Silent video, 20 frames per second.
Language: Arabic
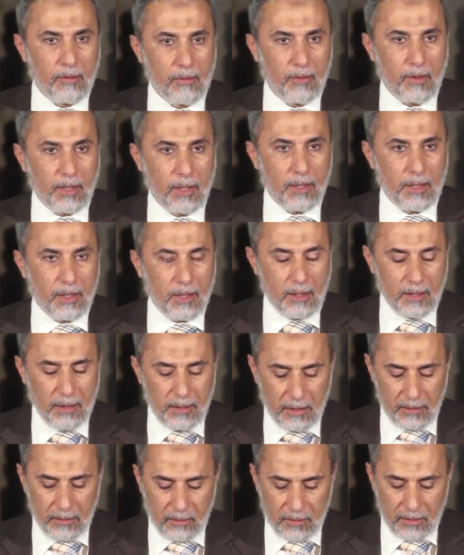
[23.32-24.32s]
وعلى
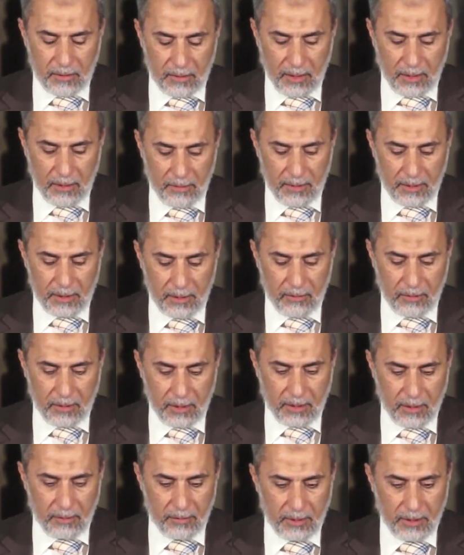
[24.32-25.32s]
اله وصحبه
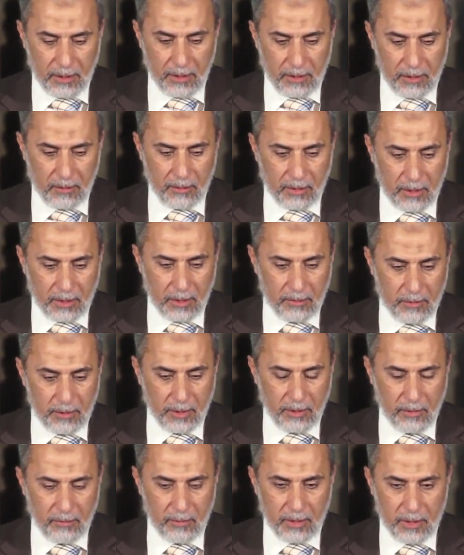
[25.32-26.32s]
والتابعين
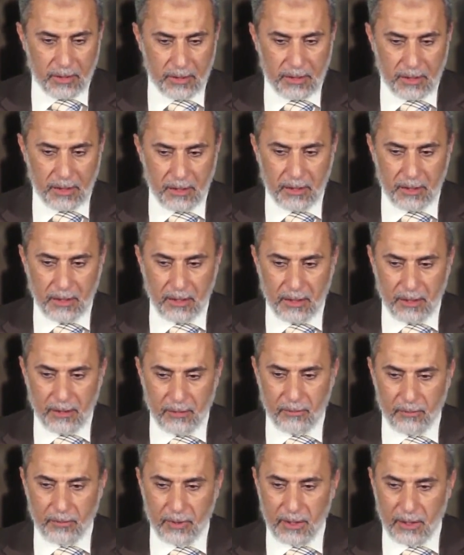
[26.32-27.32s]
وتابعين باحسان الى
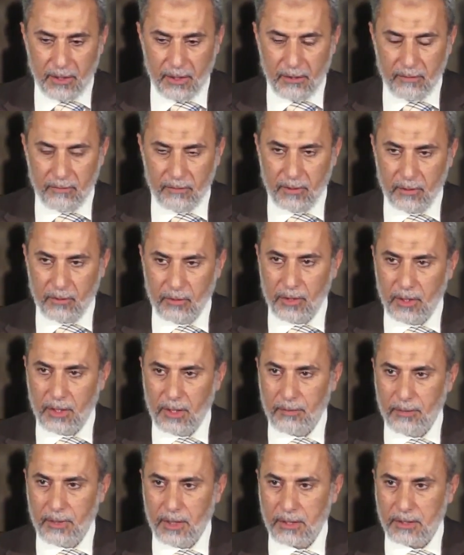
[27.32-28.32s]
يوم الدين في كل
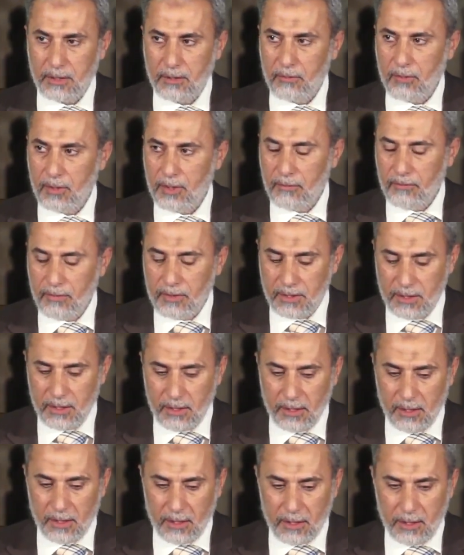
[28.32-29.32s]
لمحه ونفس
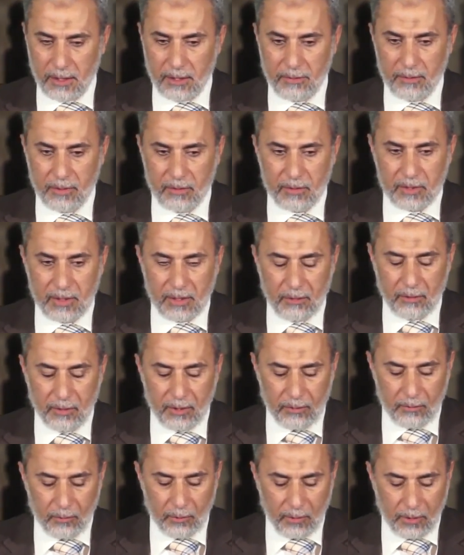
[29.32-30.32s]
عدد ما يوسع
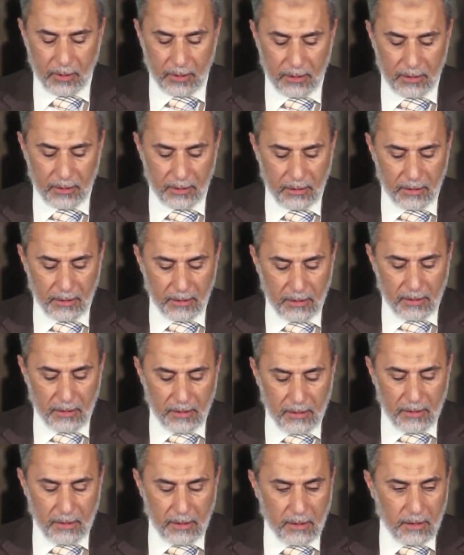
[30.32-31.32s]
علم الله
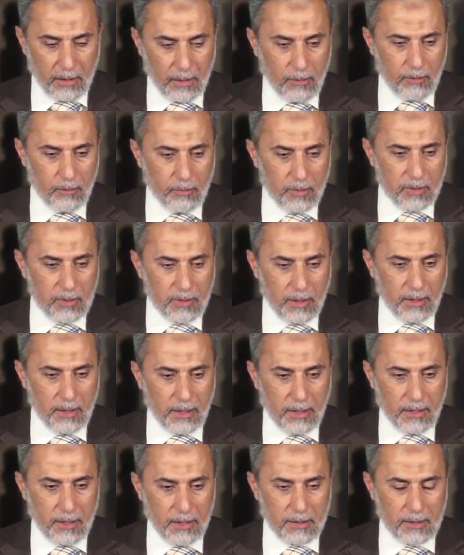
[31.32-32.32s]
اللهم صل
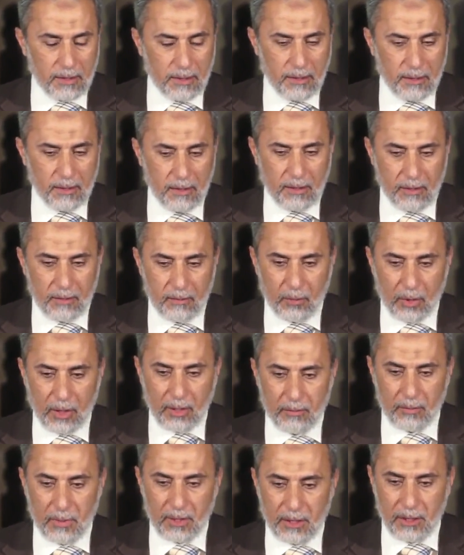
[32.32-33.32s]
على سيدنا
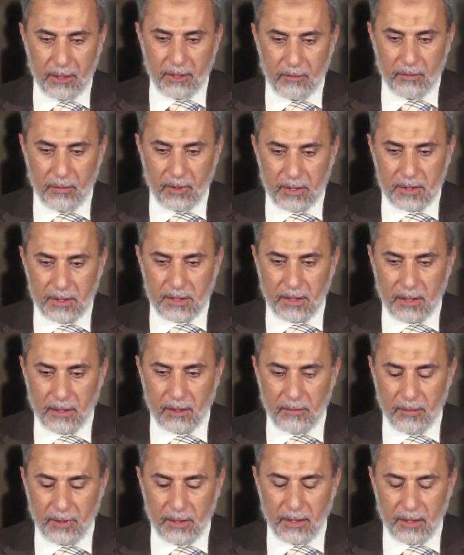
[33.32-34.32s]
محمد
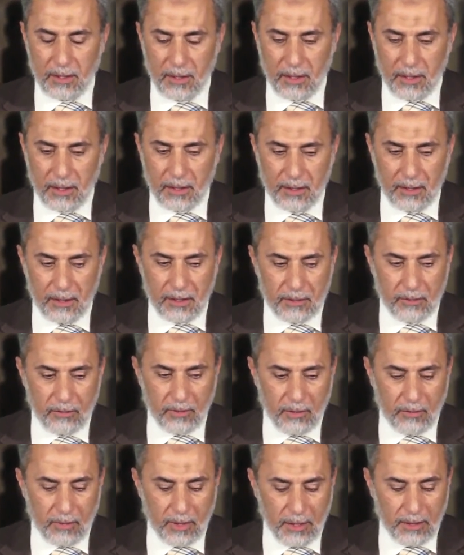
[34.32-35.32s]
البرزخ بين الاحديه
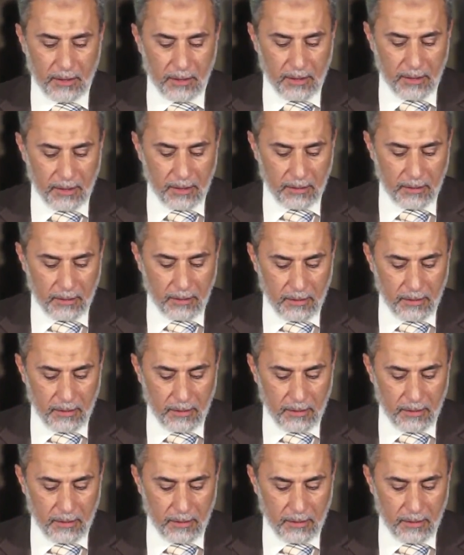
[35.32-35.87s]
والواحديه